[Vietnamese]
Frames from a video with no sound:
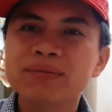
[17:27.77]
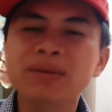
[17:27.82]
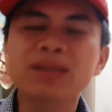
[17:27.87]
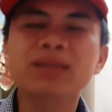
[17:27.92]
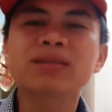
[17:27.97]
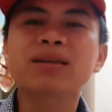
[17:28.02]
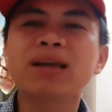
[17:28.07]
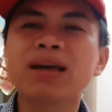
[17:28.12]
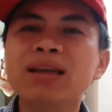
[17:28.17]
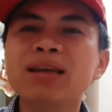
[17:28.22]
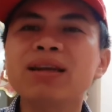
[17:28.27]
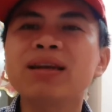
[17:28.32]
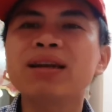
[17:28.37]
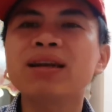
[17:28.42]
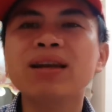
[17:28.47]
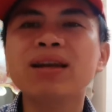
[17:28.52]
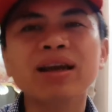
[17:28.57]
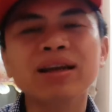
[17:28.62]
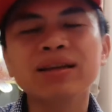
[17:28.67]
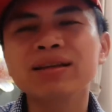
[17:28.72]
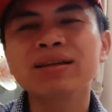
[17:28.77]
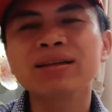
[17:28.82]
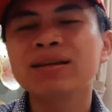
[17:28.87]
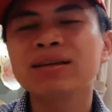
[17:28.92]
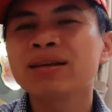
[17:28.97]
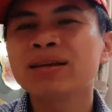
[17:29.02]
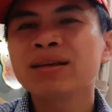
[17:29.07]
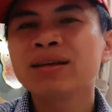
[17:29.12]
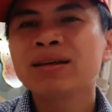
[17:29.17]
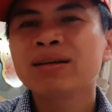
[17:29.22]
thực tế đến nay thì
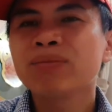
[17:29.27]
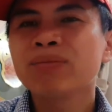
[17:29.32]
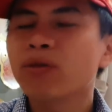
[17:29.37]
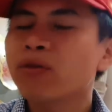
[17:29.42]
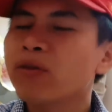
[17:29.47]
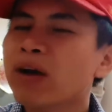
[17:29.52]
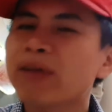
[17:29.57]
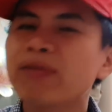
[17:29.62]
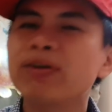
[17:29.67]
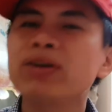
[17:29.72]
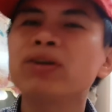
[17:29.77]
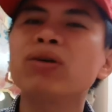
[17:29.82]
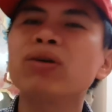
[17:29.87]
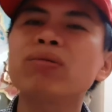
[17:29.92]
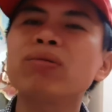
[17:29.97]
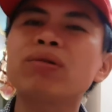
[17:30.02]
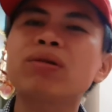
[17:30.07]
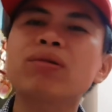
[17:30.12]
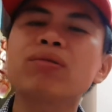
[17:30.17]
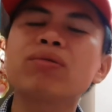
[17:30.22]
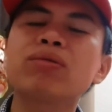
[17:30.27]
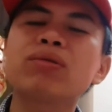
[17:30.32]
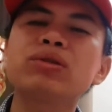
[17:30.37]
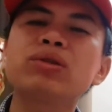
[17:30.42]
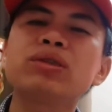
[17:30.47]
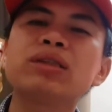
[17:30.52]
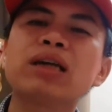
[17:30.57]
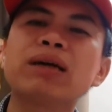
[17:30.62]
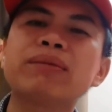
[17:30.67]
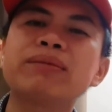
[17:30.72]
một vài phân khúc nó cũng có
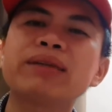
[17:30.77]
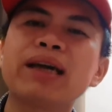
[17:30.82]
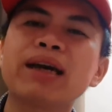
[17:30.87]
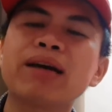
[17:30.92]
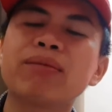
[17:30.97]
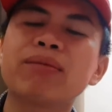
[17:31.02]
suy giảm nhẹ